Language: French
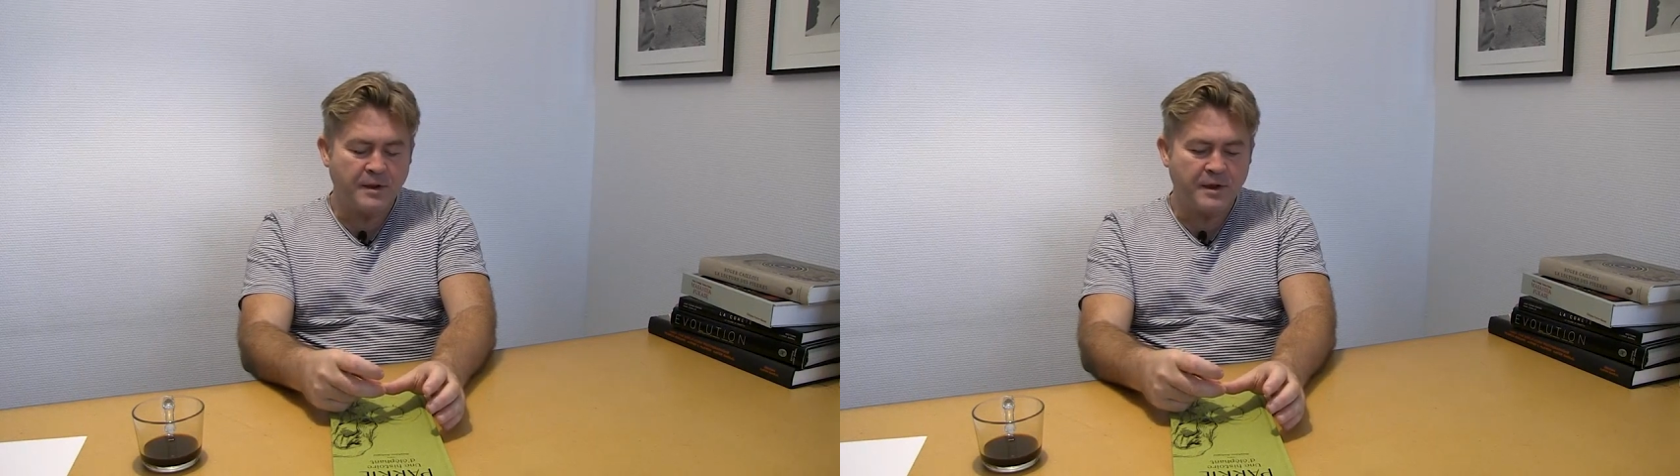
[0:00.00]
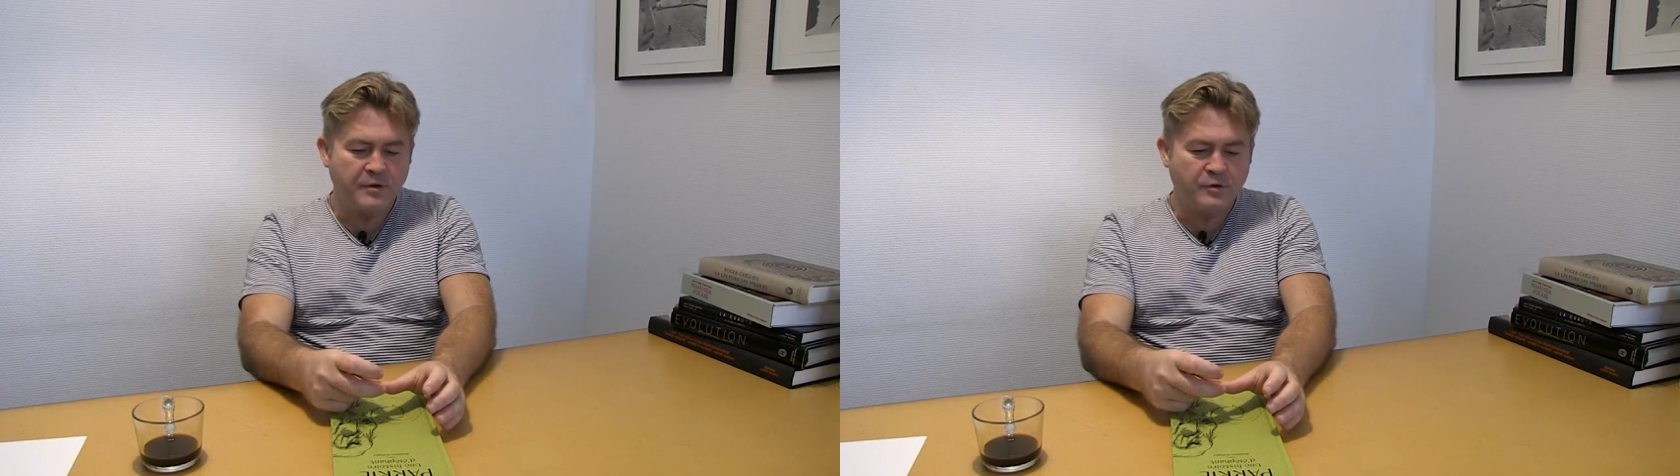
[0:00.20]

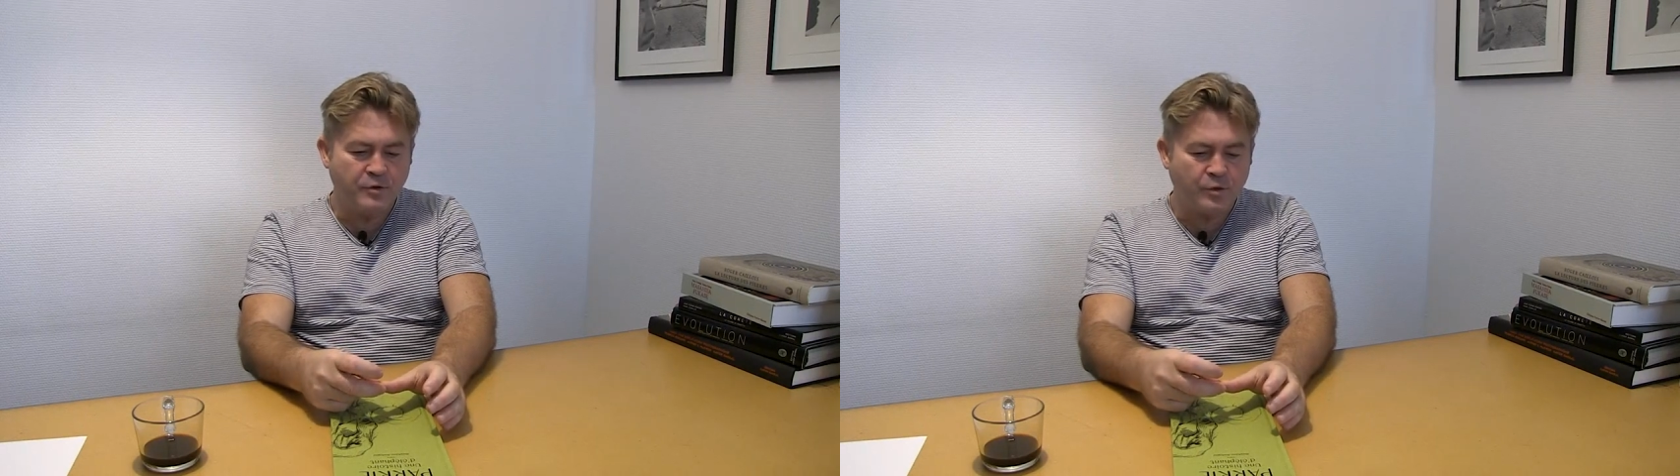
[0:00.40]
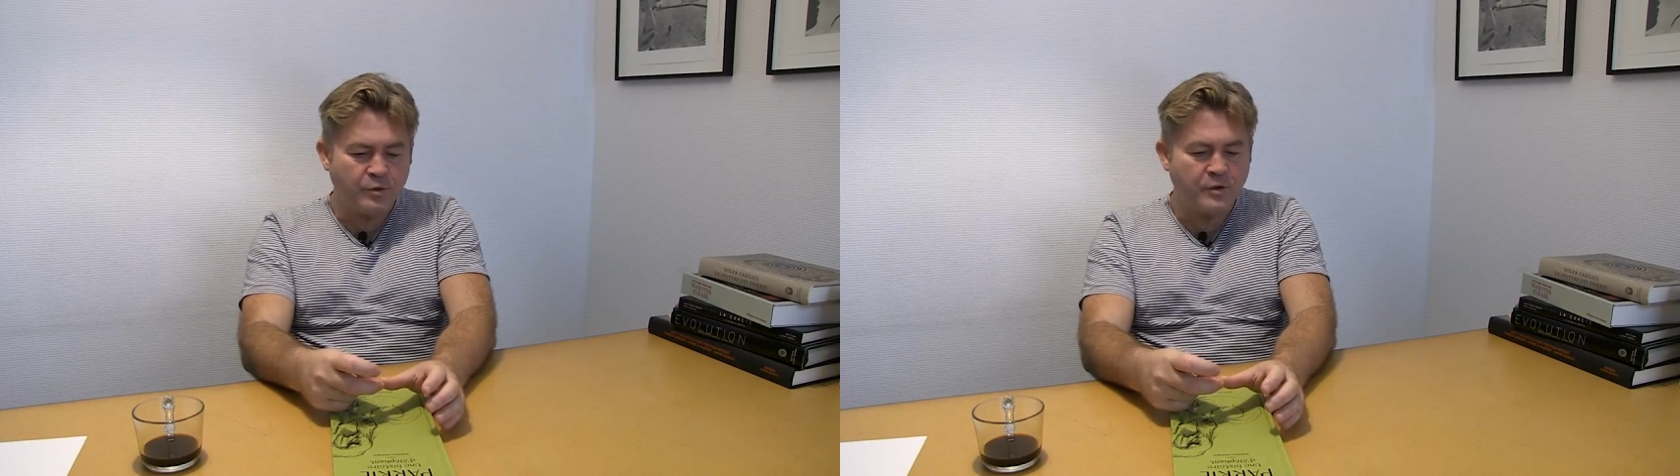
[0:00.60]
Et
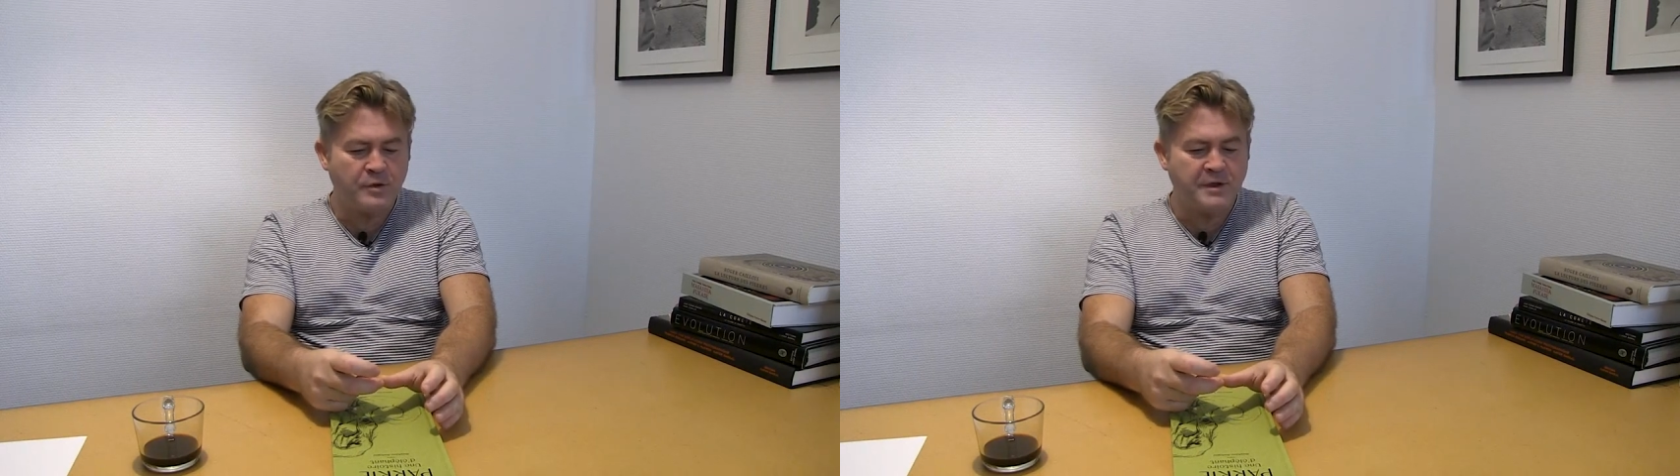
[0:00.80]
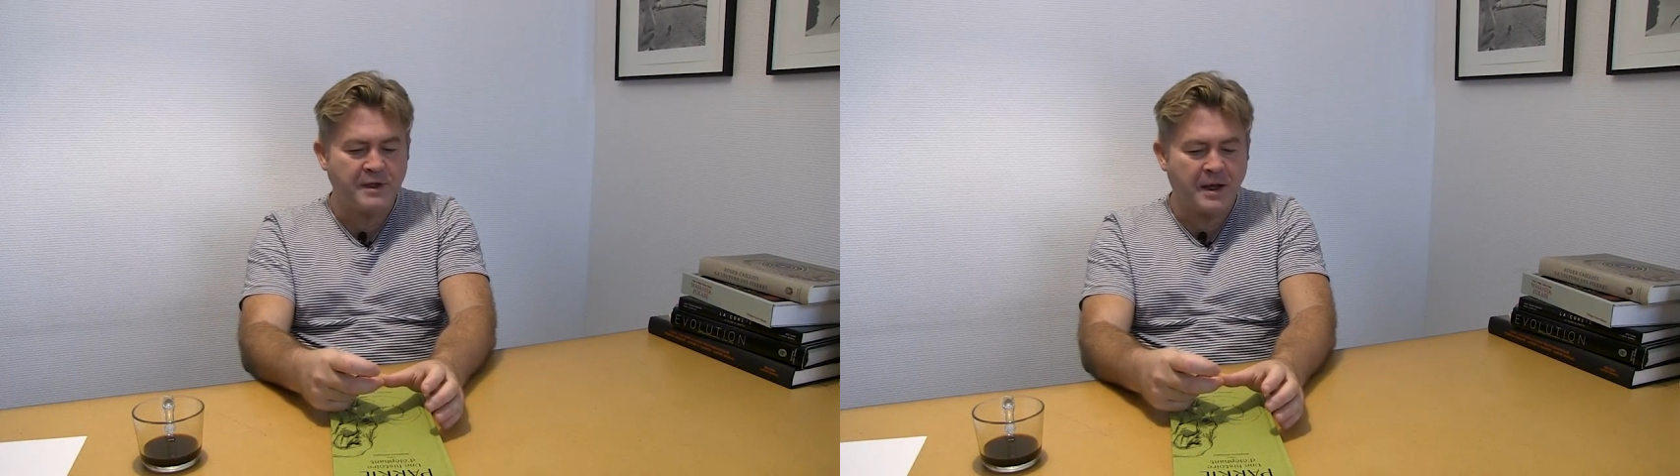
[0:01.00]

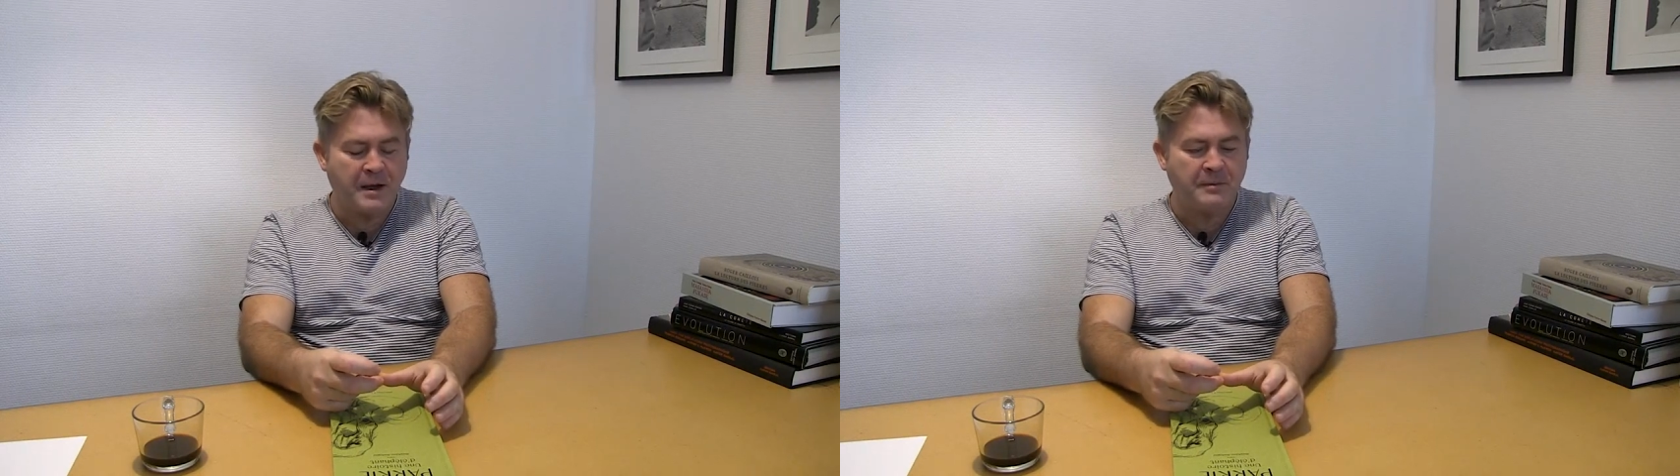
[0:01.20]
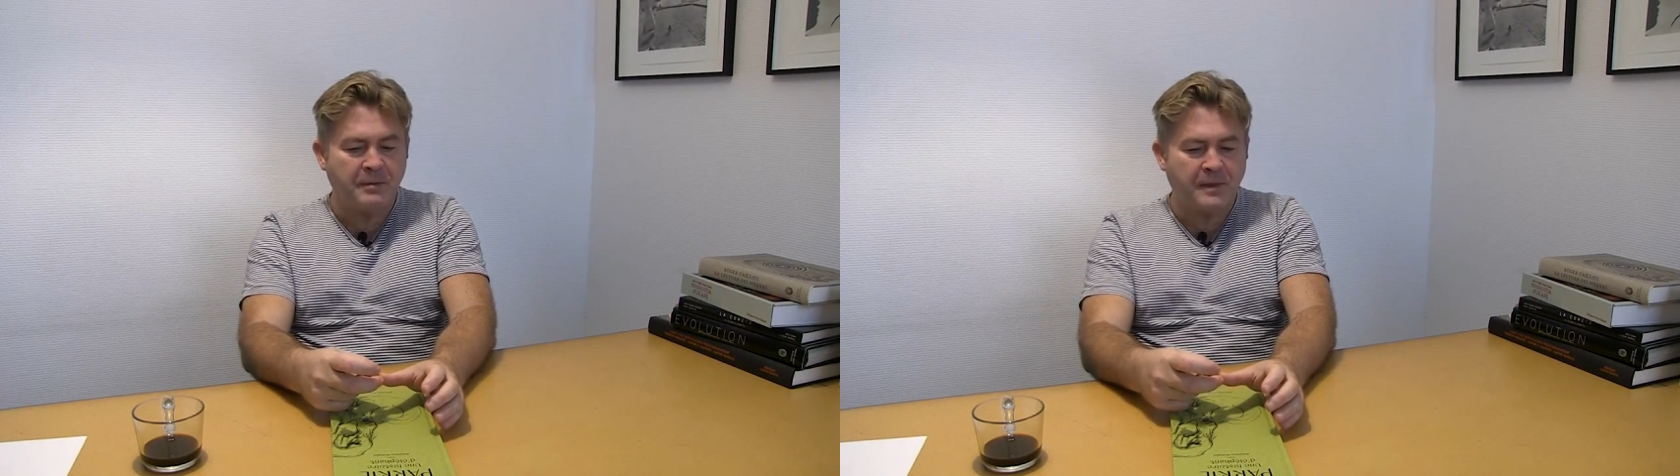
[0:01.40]
donc,
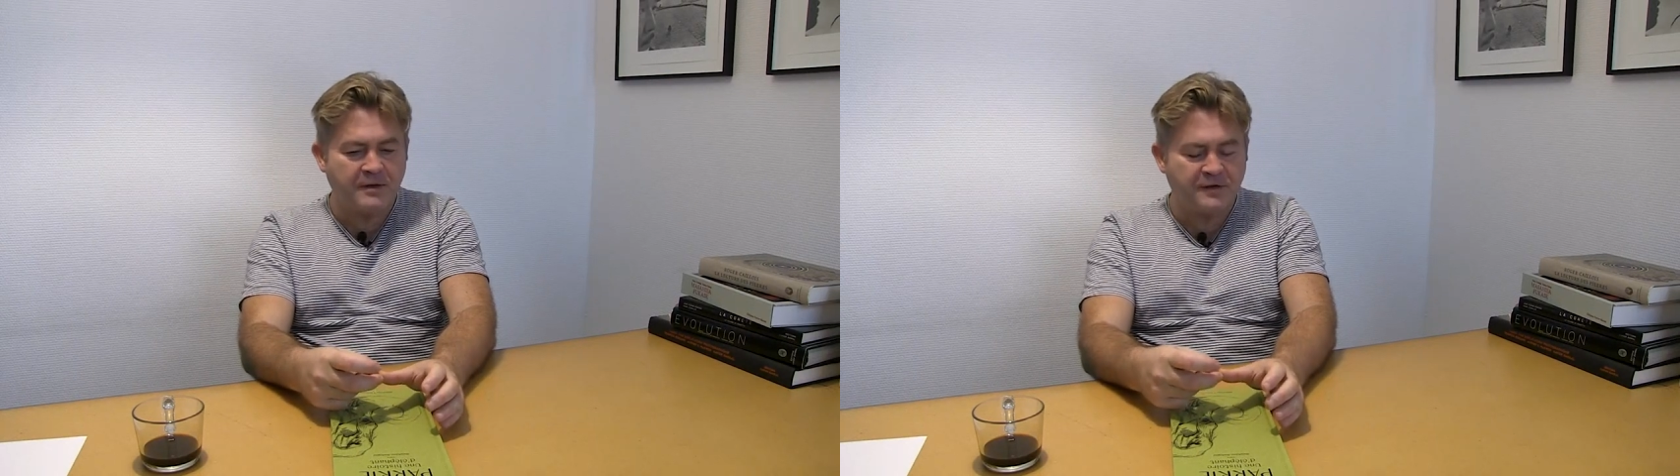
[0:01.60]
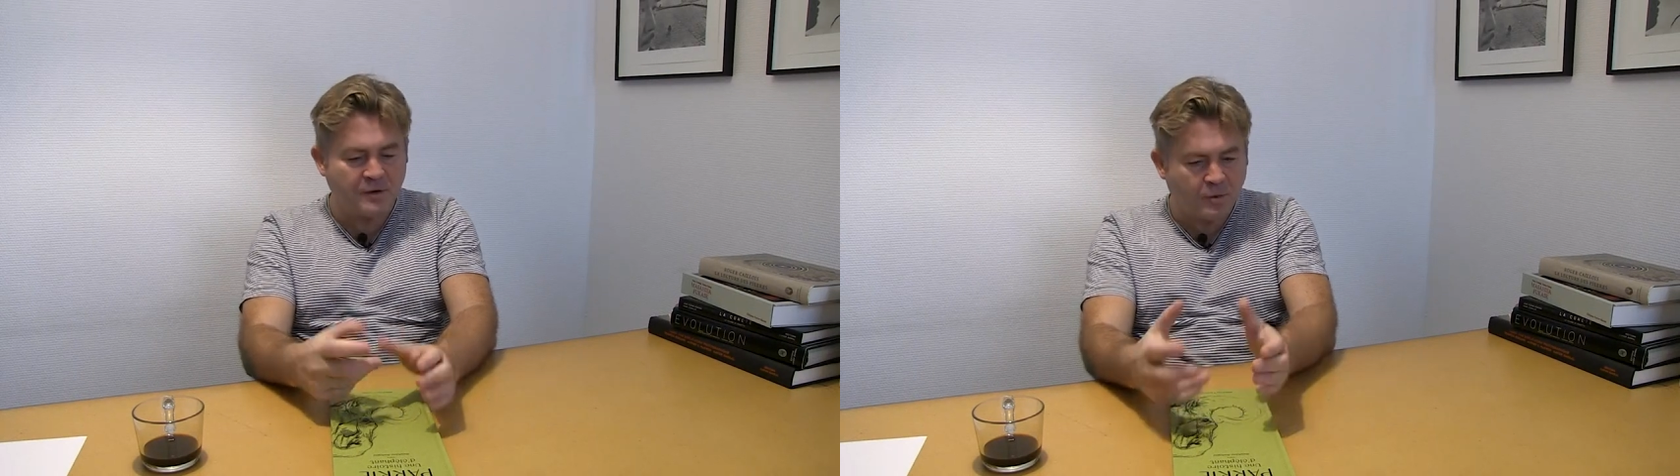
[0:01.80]

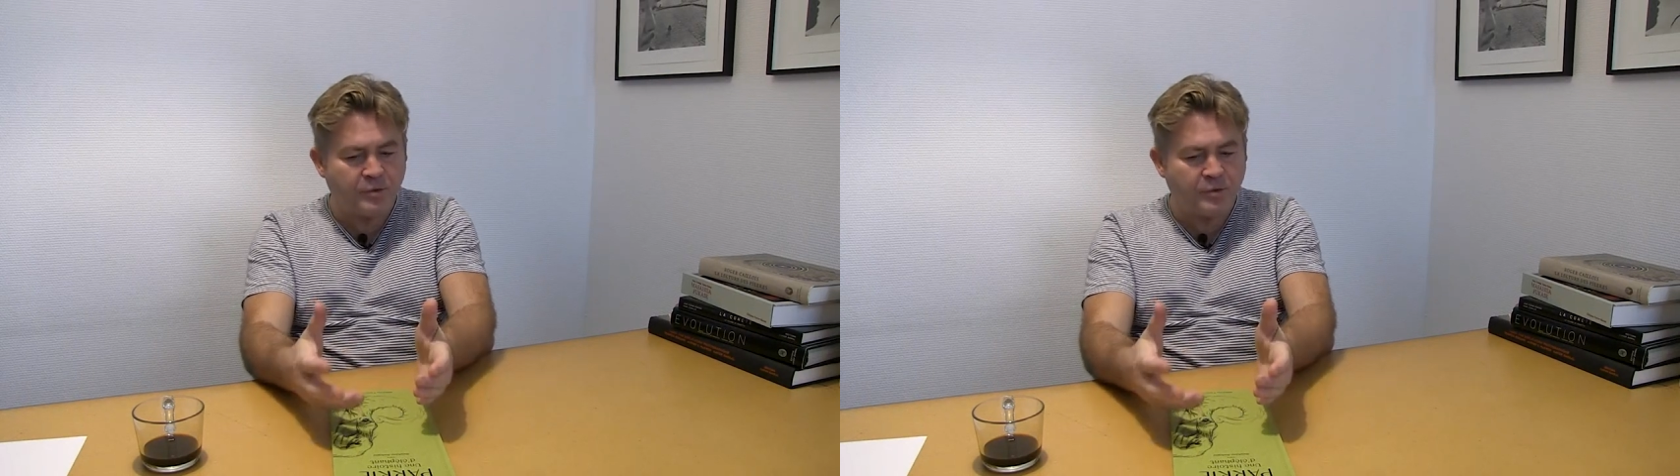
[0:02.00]
si on